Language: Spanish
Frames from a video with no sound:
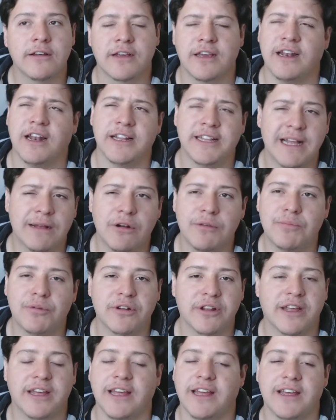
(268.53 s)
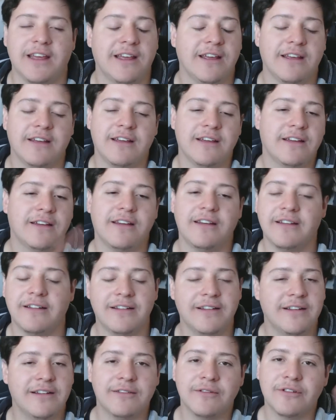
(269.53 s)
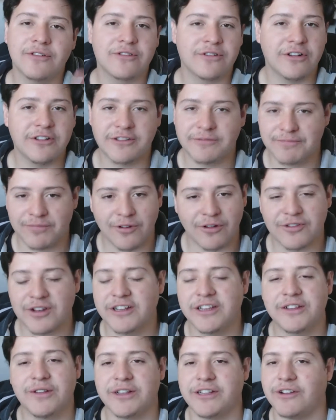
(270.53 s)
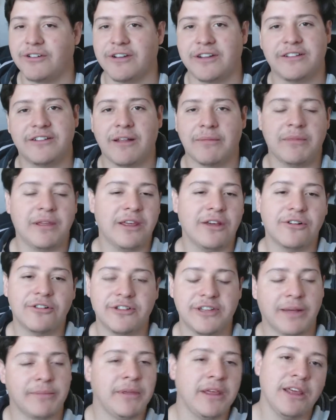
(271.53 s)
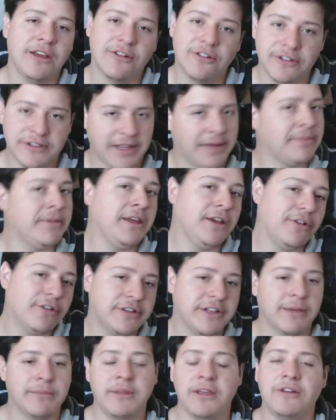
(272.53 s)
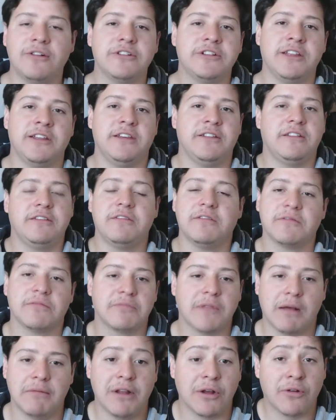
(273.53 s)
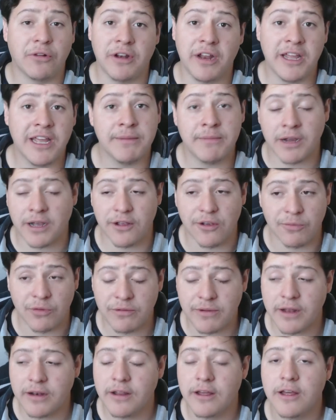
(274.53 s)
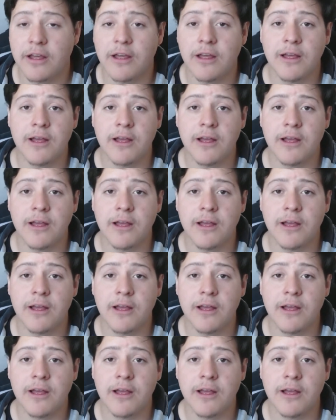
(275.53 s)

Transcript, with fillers: que les hablo porque eh, otras, otras situaciones, amigos, de amigos, de amigos, de amigos, y hablé con ella, y me cayó muy bien.